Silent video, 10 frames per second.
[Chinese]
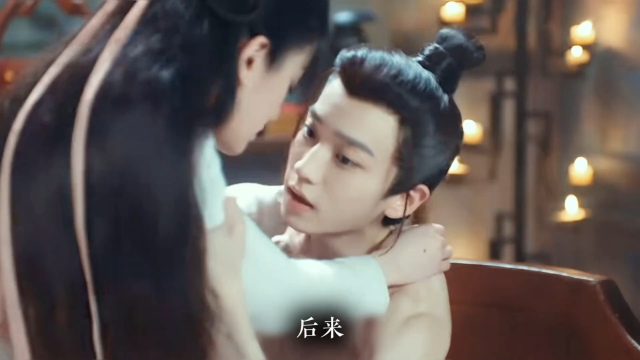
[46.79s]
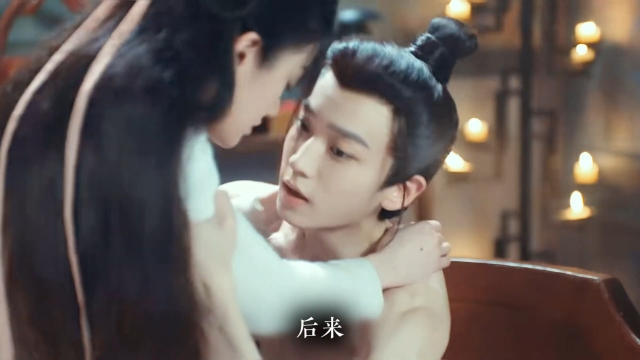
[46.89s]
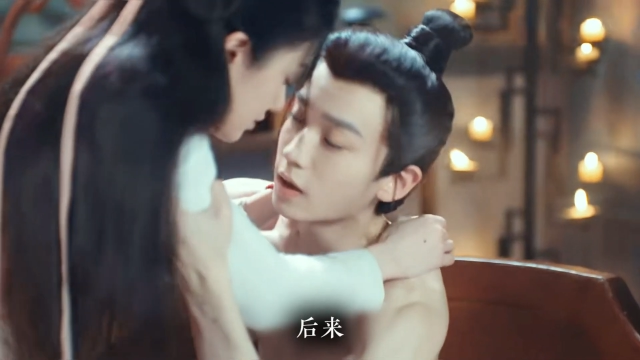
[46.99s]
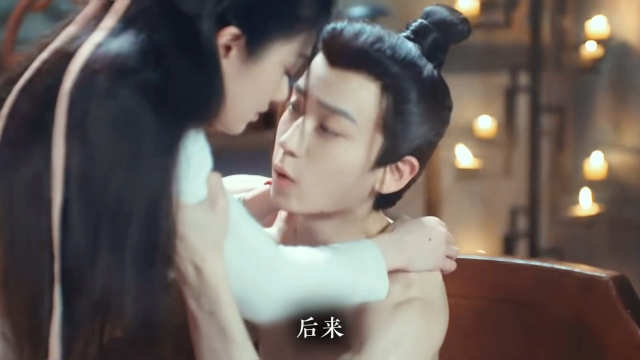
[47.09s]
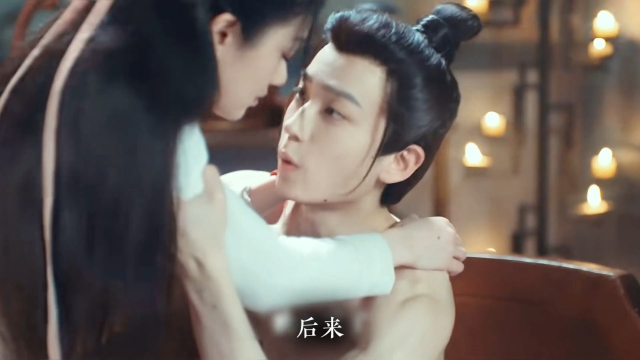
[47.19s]
后
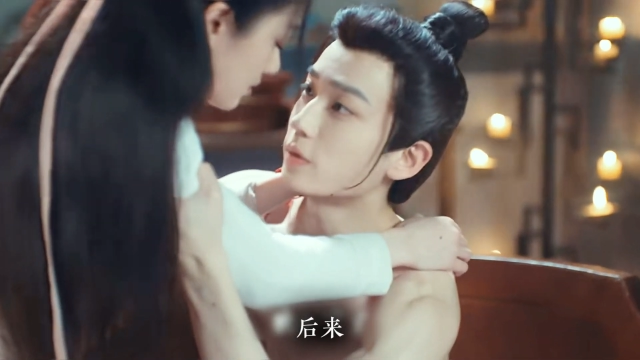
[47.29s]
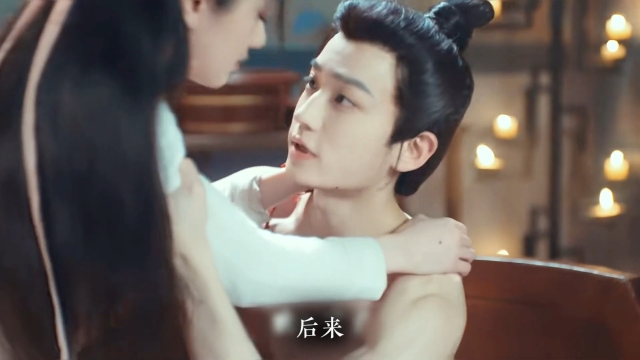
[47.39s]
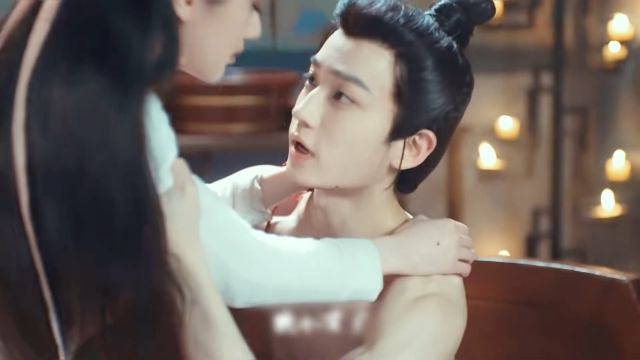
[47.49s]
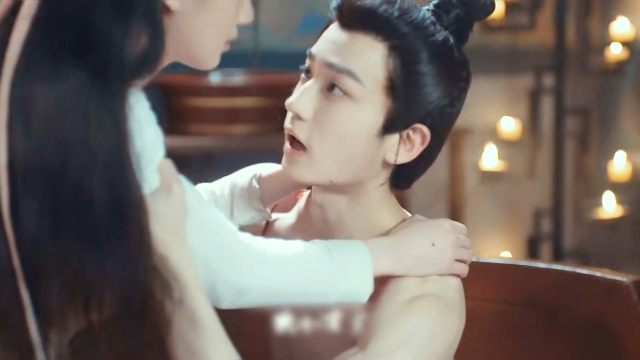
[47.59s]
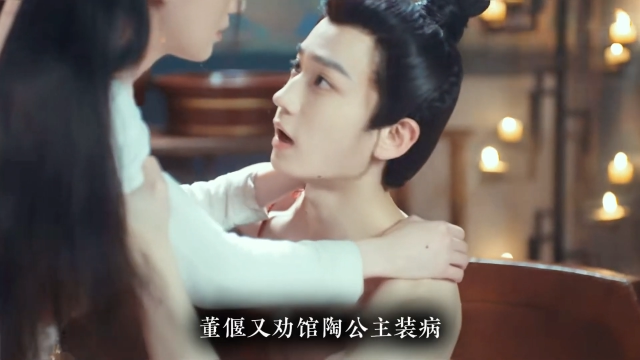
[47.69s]
来，
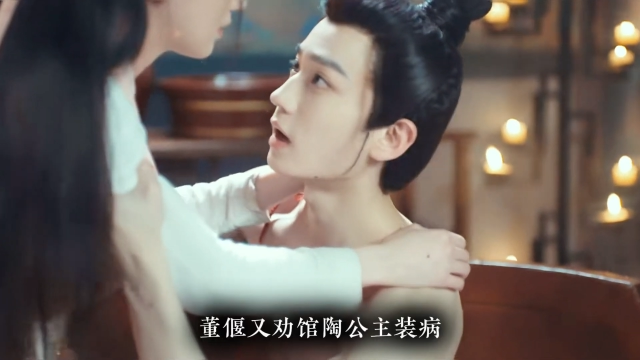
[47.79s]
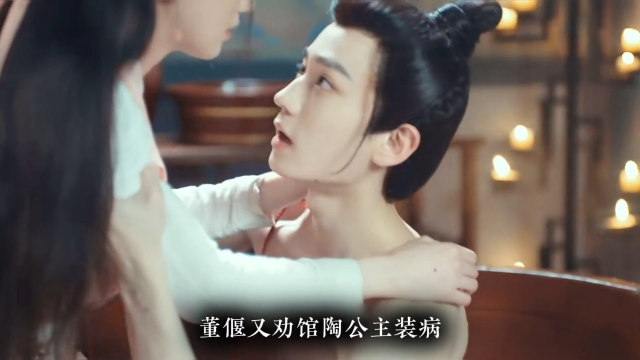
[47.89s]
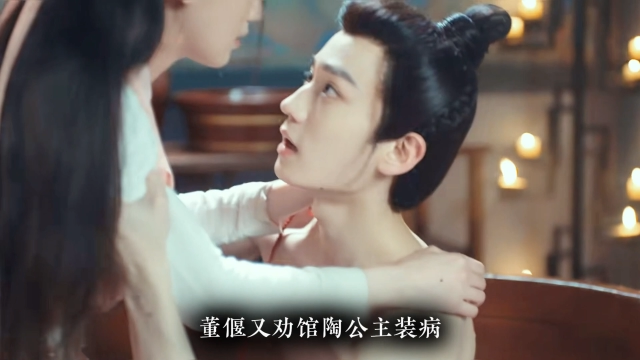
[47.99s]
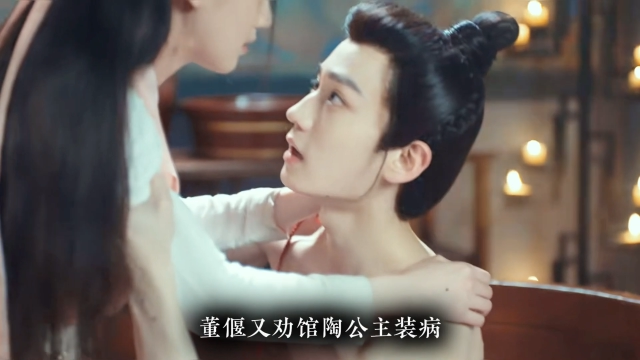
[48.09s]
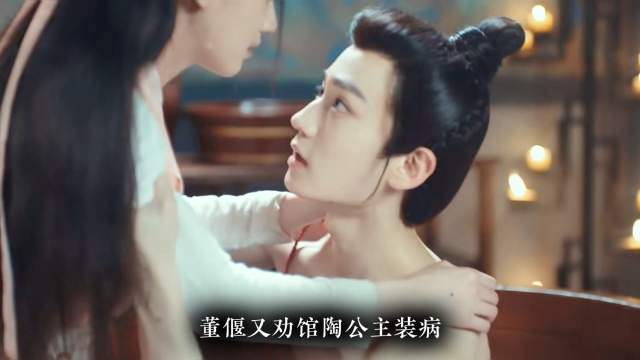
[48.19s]
董衍
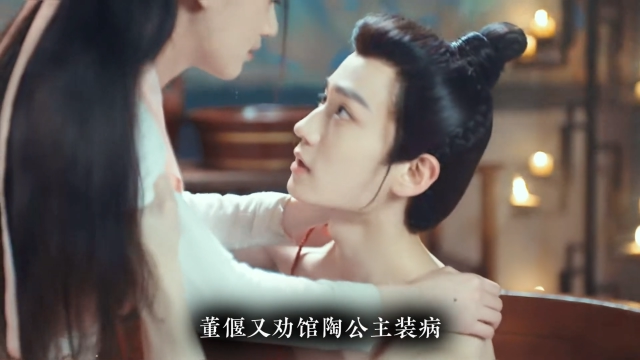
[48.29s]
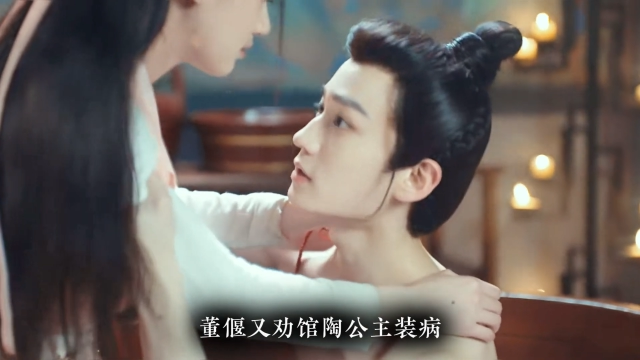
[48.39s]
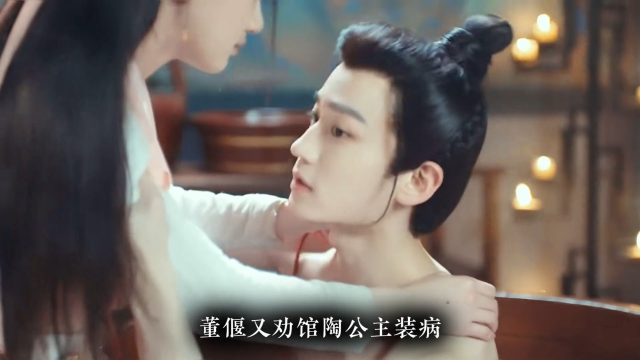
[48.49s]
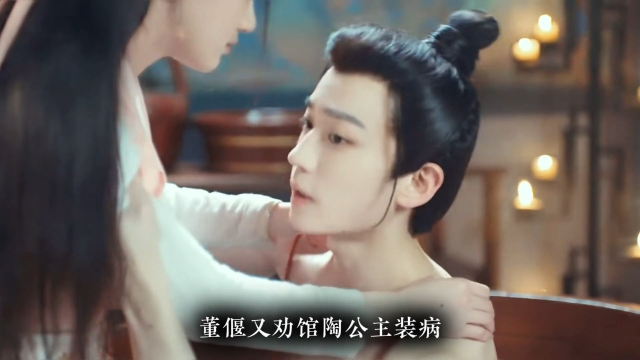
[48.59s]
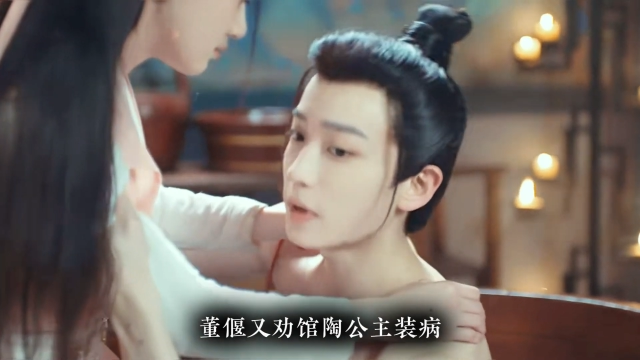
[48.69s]
又劝
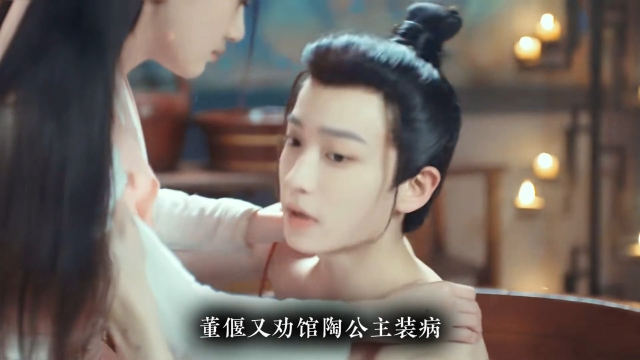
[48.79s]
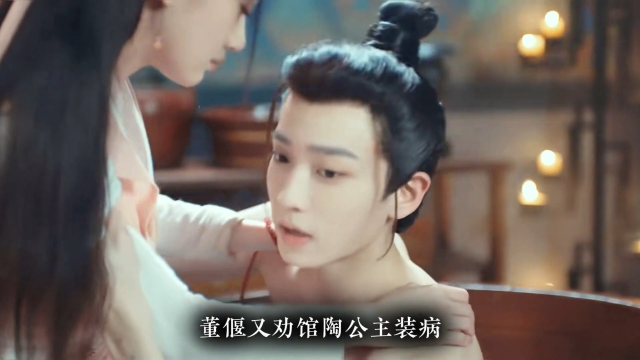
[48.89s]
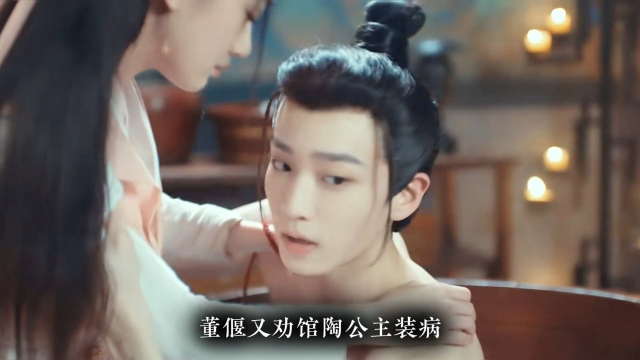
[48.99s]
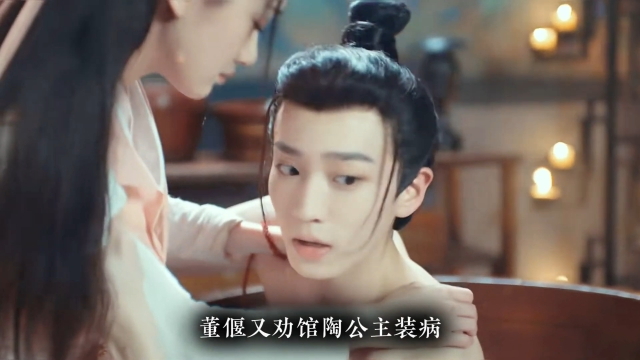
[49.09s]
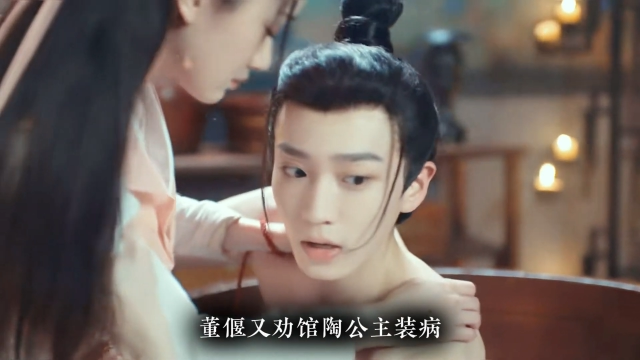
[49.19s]
馆陶公
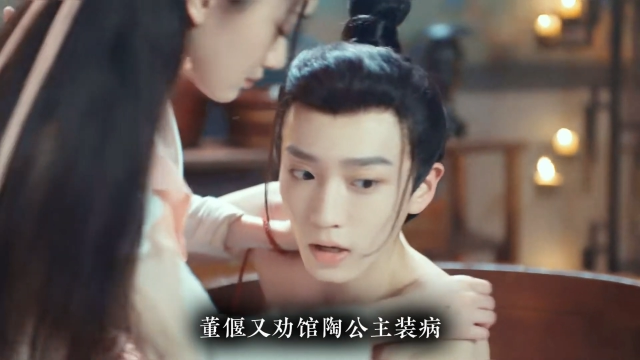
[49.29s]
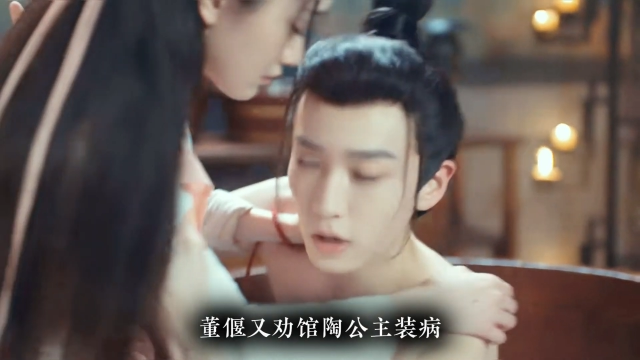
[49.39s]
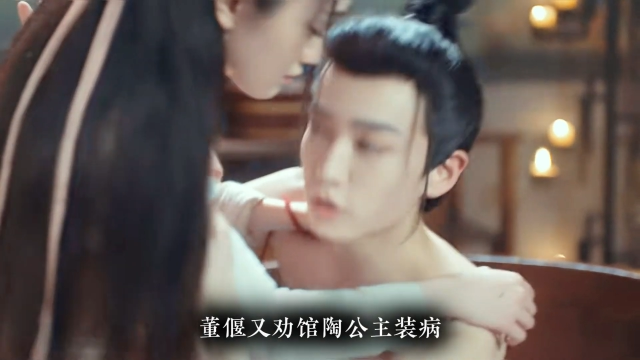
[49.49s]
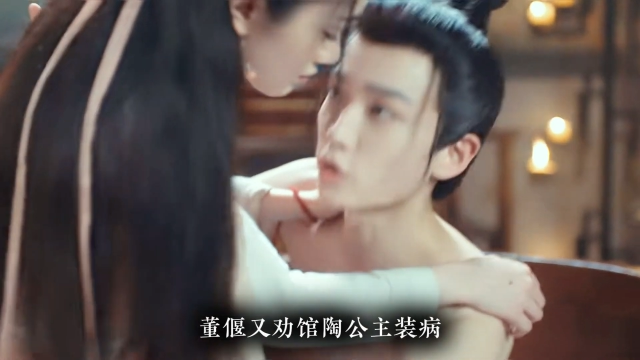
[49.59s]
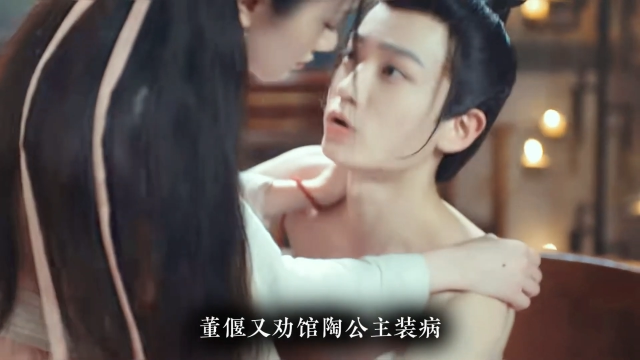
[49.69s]
主装
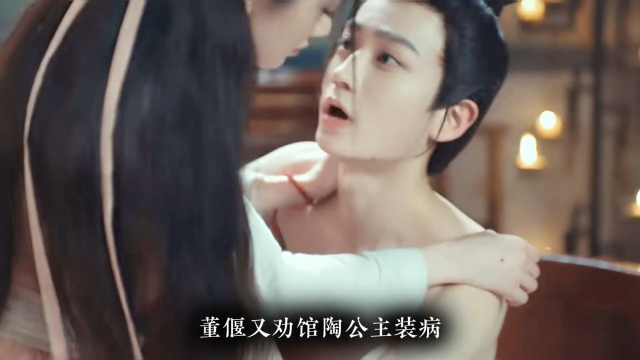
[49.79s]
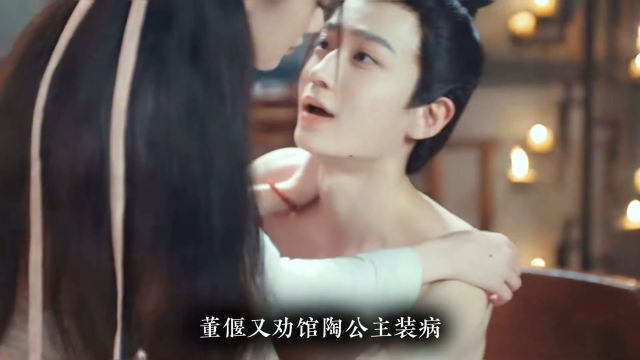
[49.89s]
病，